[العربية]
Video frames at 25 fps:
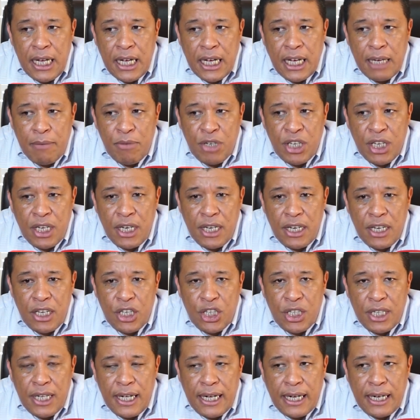غيمشي
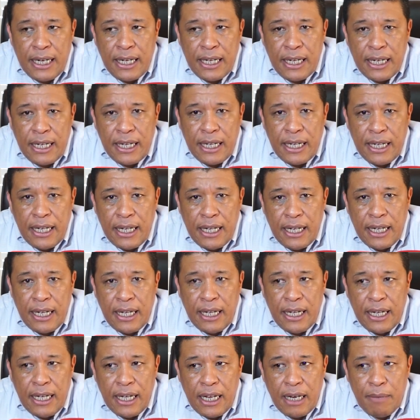للجنه
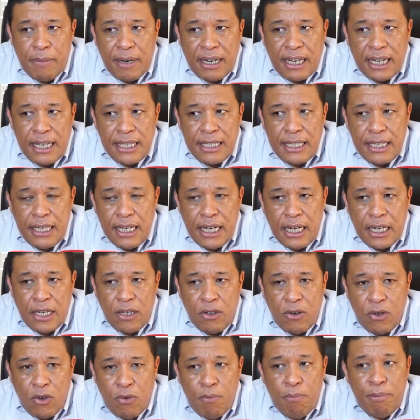المركزيه
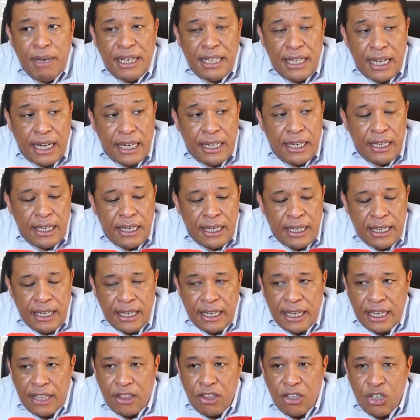ومن بعدها
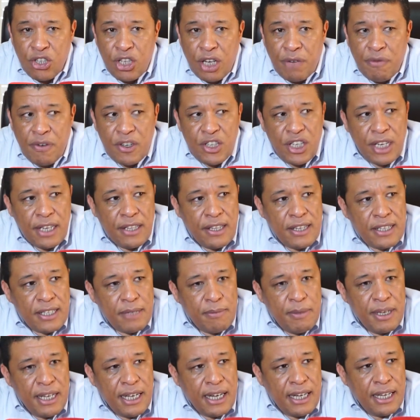غيتنشر في الجريده
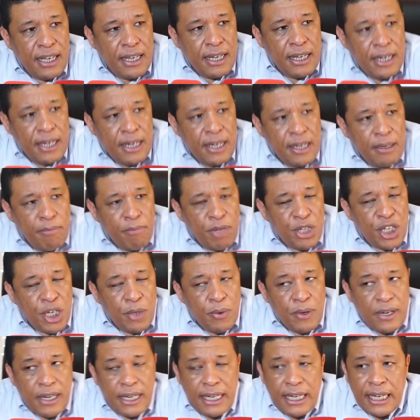الرسميه باش
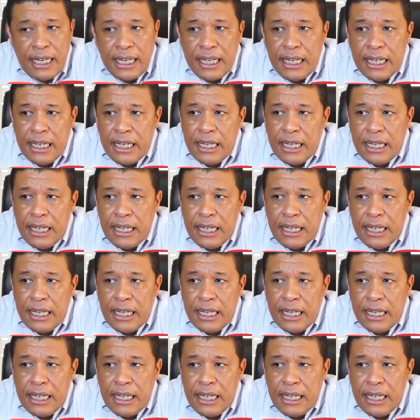يولي